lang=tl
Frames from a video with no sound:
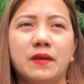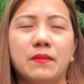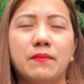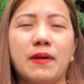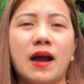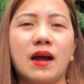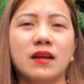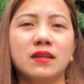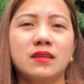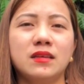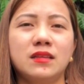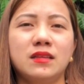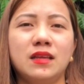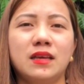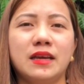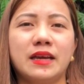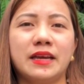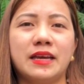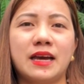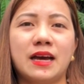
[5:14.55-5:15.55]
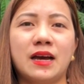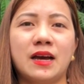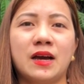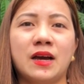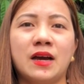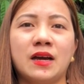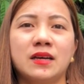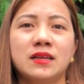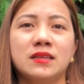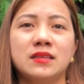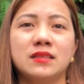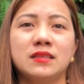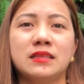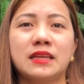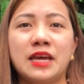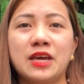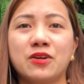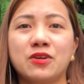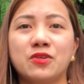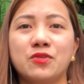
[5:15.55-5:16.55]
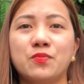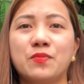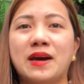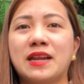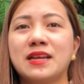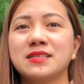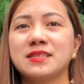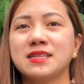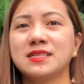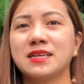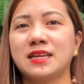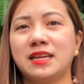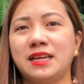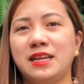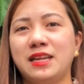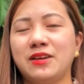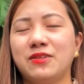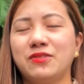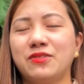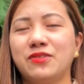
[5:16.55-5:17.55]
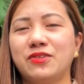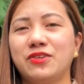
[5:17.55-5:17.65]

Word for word: bakit hindi kaya try ko para sa sarili ko